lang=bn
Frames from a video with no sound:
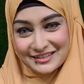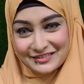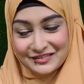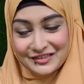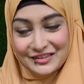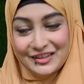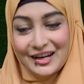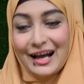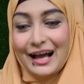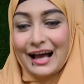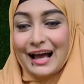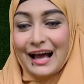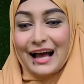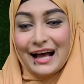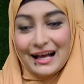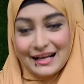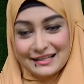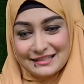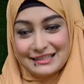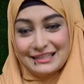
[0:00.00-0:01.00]
আপু
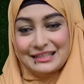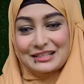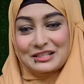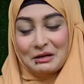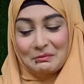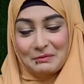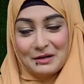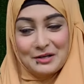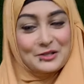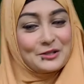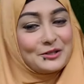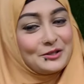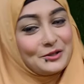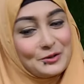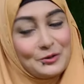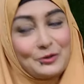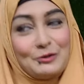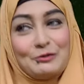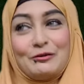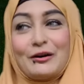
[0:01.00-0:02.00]
আজকে সবার জন্য
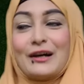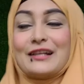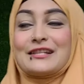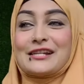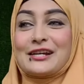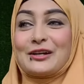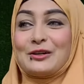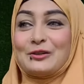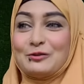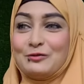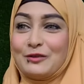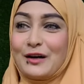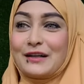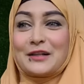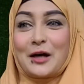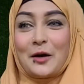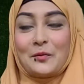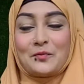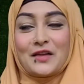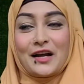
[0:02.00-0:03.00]
গুলফা যে
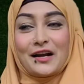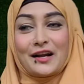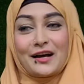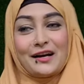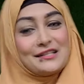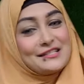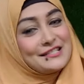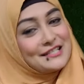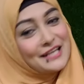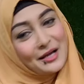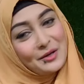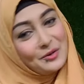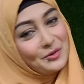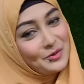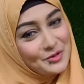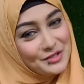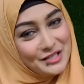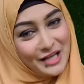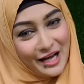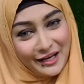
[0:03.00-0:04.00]
গুলফাটা আপনারা যে কোনো
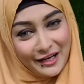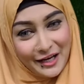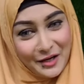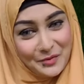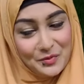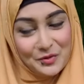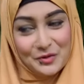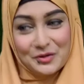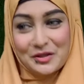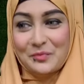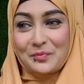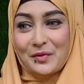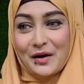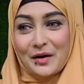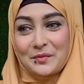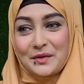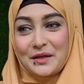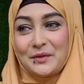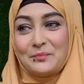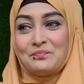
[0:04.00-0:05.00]
জায়গায় করতে
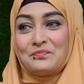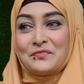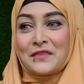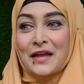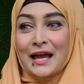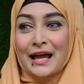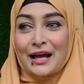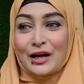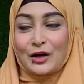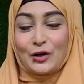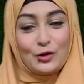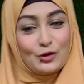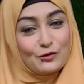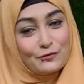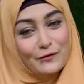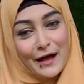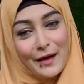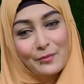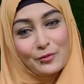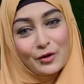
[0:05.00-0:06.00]
পারবেন
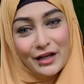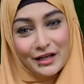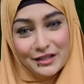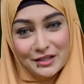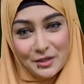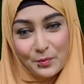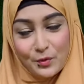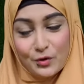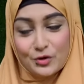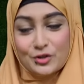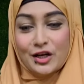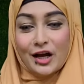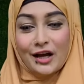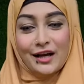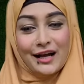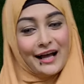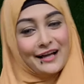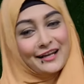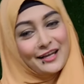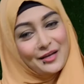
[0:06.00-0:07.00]
গুলফা এমন একটি পোশাক
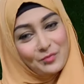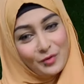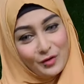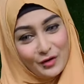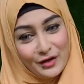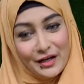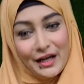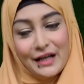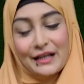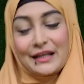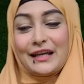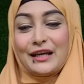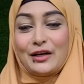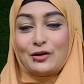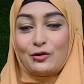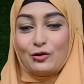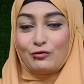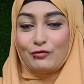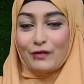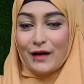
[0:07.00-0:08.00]
আগেই বলে রাখি
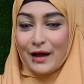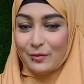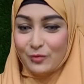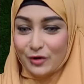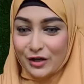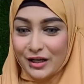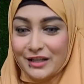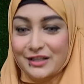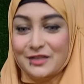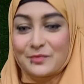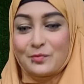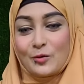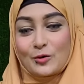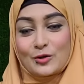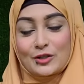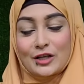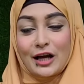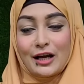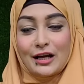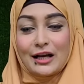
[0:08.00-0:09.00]
গুলফা এমন একটি
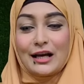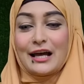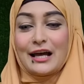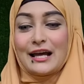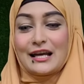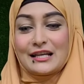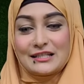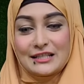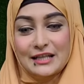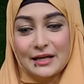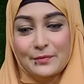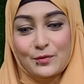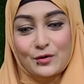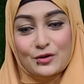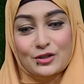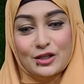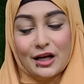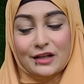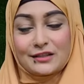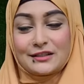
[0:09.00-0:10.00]
পোশাক যে
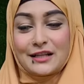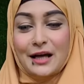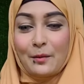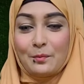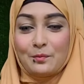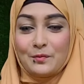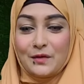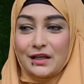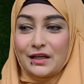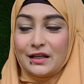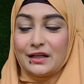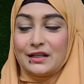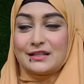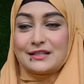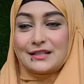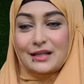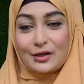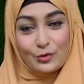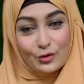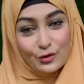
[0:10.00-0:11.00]
পোশাকটা আপনি
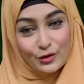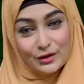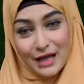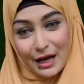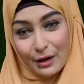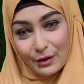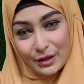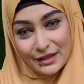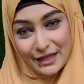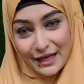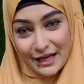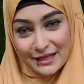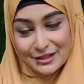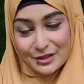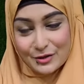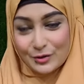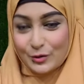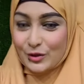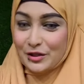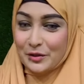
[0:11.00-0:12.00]
যে কোনো দাওয়াতে
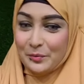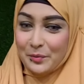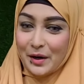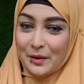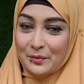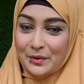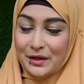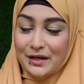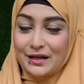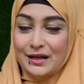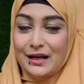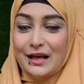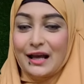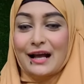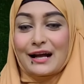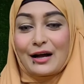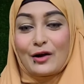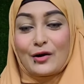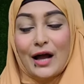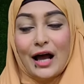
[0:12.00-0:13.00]
অ্যাটেন্ড করতে পারবেন
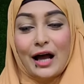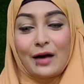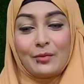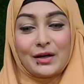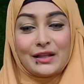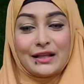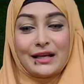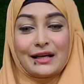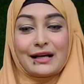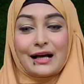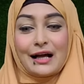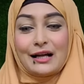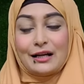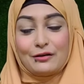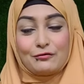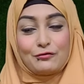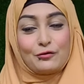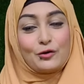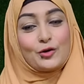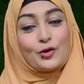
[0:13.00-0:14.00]
কারণ আমাদের
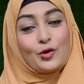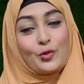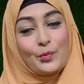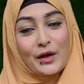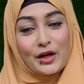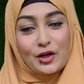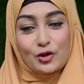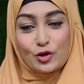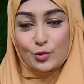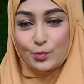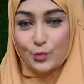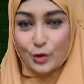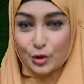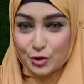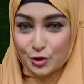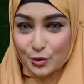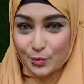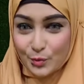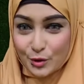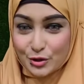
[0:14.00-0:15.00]
কালারফুল গ্রুপে কিন্তু
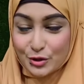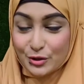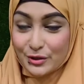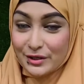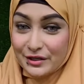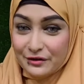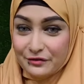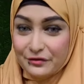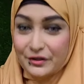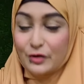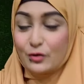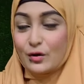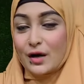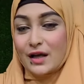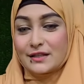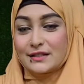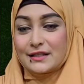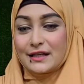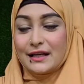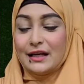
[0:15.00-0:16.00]
প্রচুর প্রচুর রিভিউ
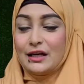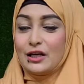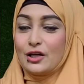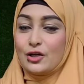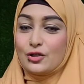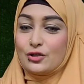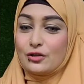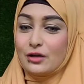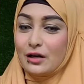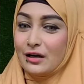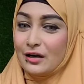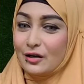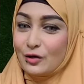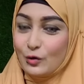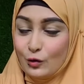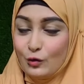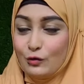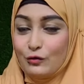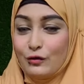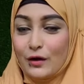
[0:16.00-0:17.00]
আছে
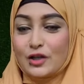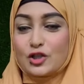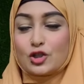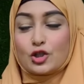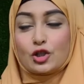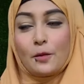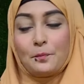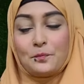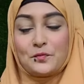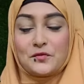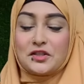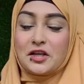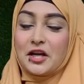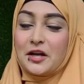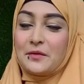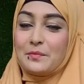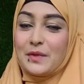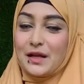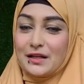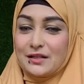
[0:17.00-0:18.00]
গুলফার সবচেয়ে
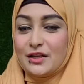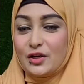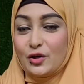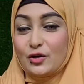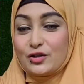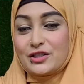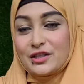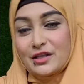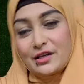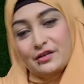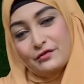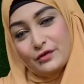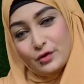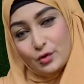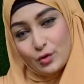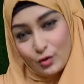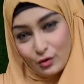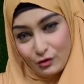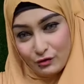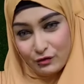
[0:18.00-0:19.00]
বেশি হচ্ছে রিভিউ
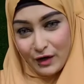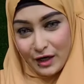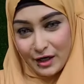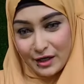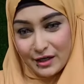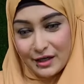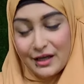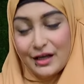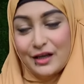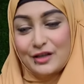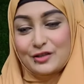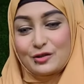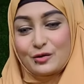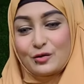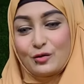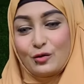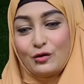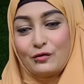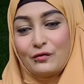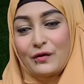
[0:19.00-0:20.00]
গুলফার সো
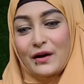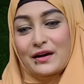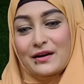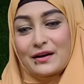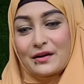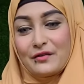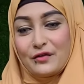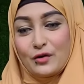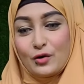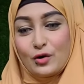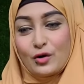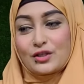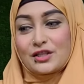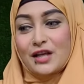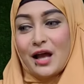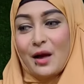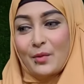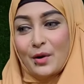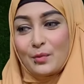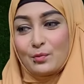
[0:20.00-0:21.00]
গুলফার রিভিউ হচ্ছে
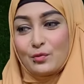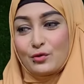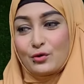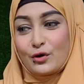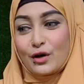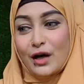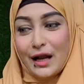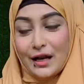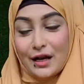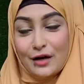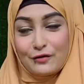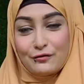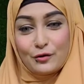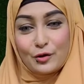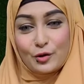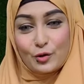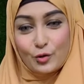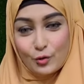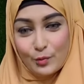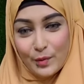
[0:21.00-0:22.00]
আমার পুরো কালারফুল
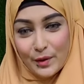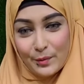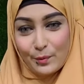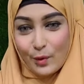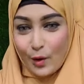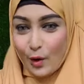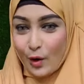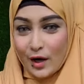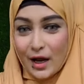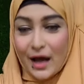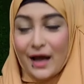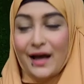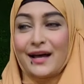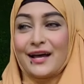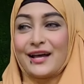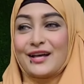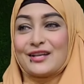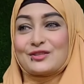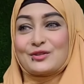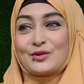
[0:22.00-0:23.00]
গ্রুপে ভরা
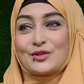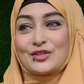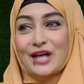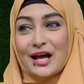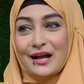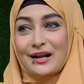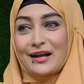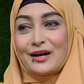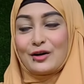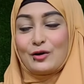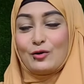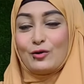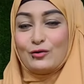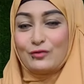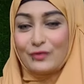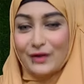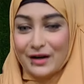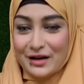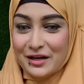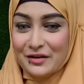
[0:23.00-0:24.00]
সো যারা
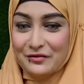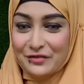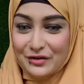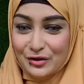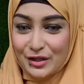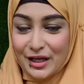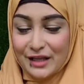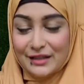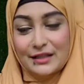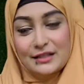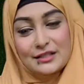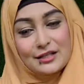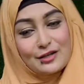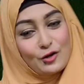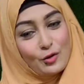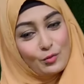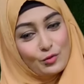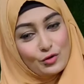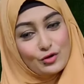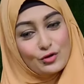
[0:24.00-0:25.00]
গুলফার রিভিউ দেখতে চান
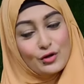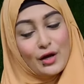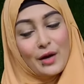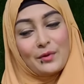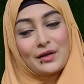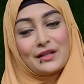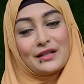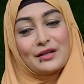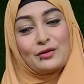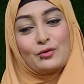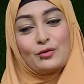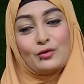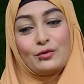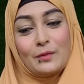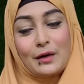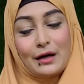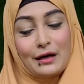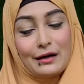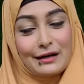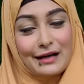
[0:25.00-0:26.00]
অবশ্যই আমাদের
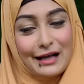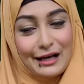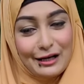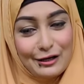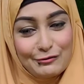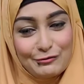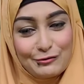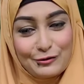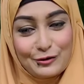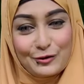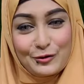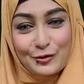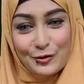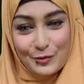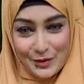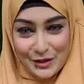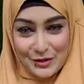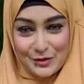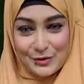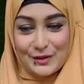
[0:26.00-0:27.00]
কালারফুল
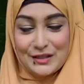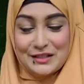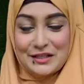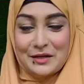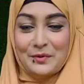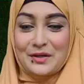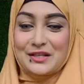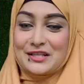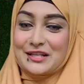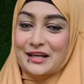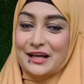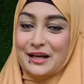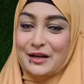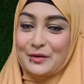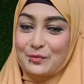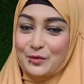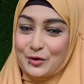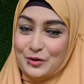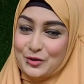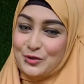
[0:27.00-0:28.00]
গ্রুপে চলে যাবেন সেখানে
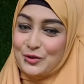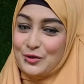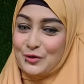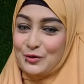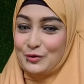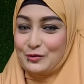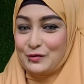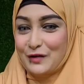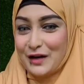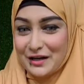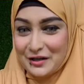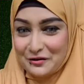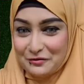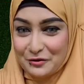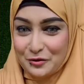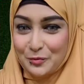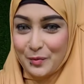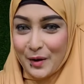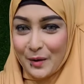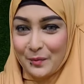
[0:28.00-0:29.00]
প্রচুর গুলফার
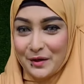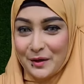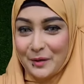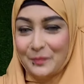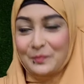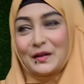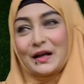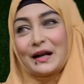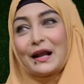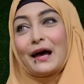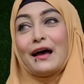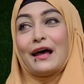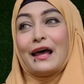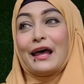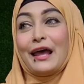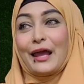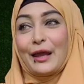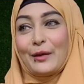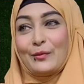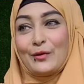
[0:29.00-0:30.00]
রিভিউ পাবেন আপনারা
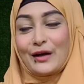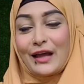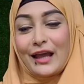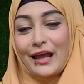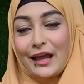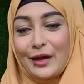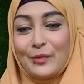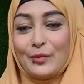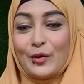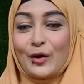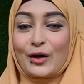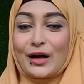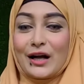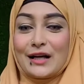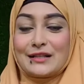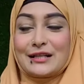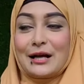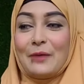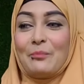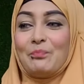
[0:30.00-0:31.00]
এবং এই
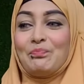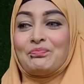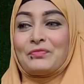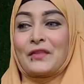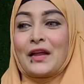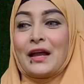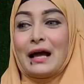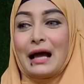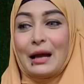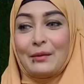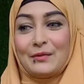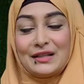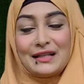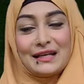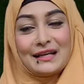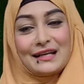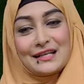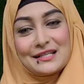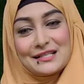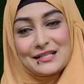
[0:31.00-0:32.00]
বোরকাটা আমি
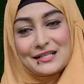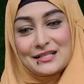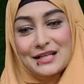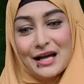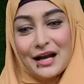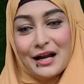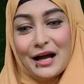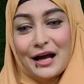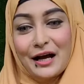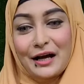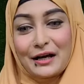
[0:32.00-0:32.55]
দেখেছি যারা